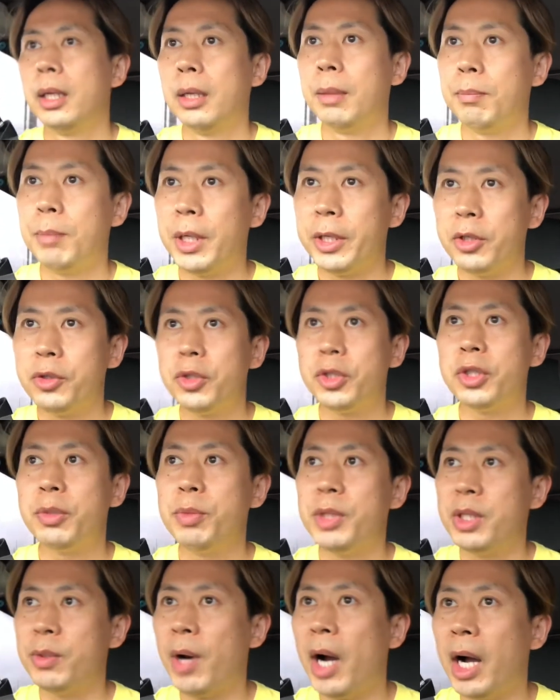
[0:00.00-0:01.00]
まあ、
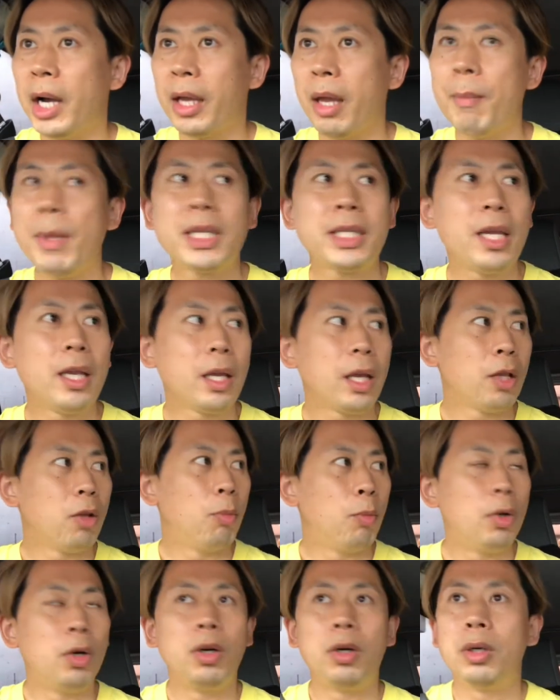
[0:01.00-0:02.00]
YouTube にはあげませんけど
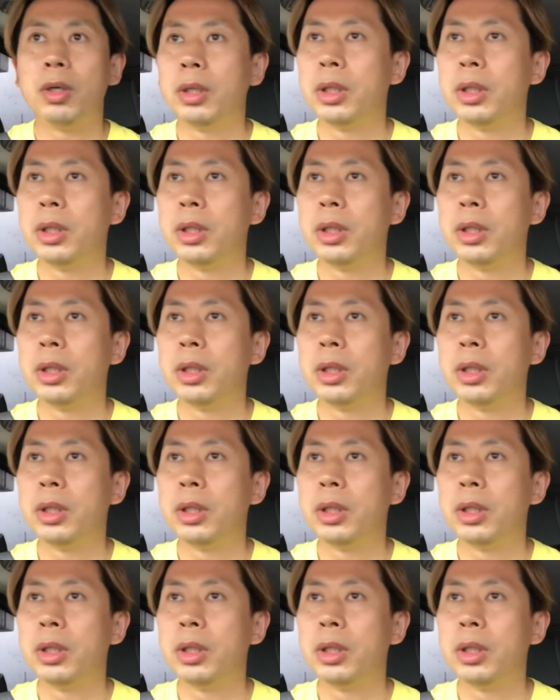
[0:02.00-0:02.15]
も